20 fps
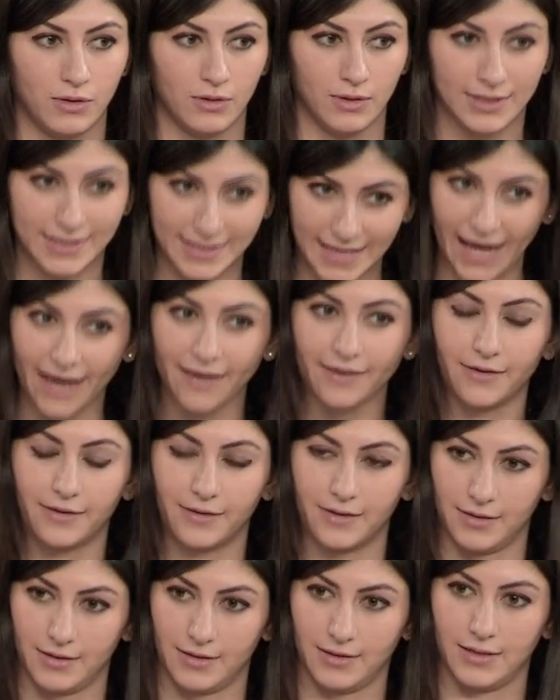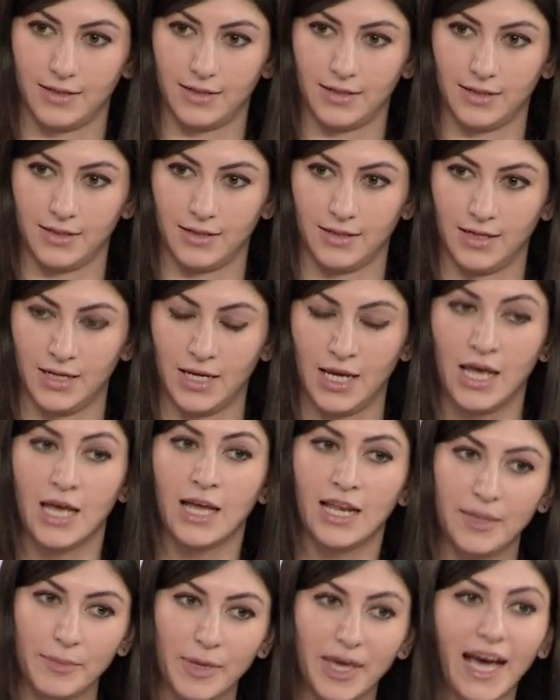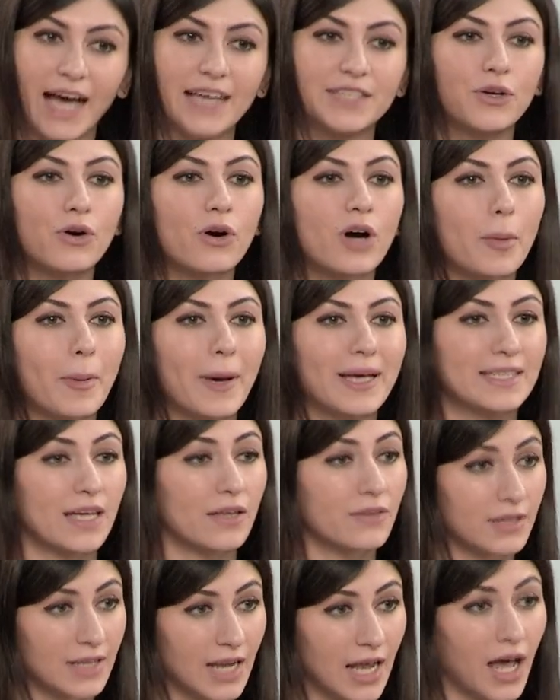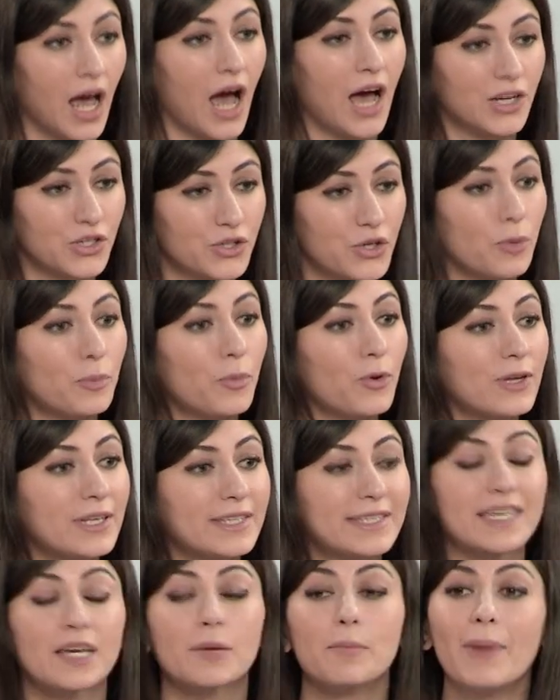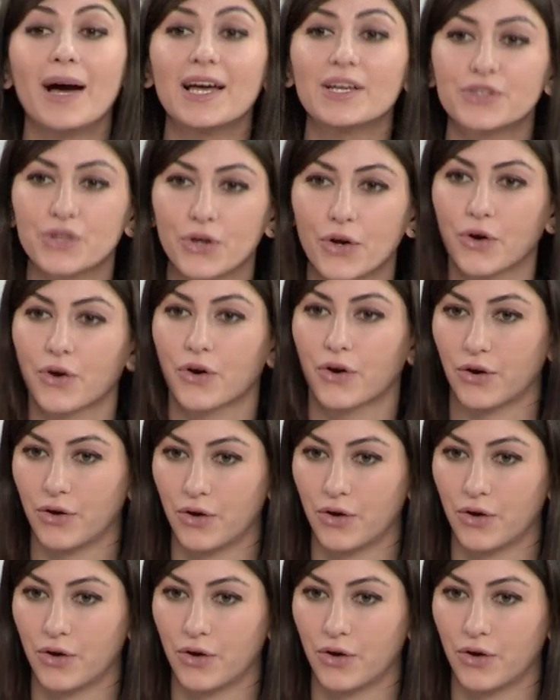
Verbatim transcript: Certes, L'immigration représente un enjeu politique majeur